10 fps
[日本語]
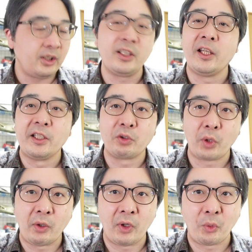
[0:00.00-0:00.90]
綺麗に撮
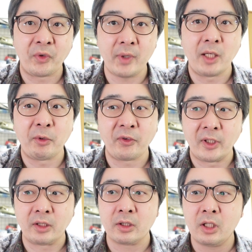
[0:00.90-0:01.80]
れる可能性はあります
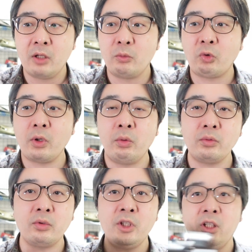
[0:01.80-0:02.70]
ね。もうこれ
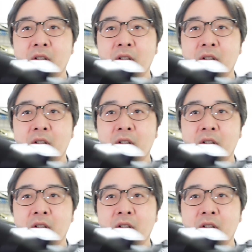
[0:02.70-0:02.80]
本当に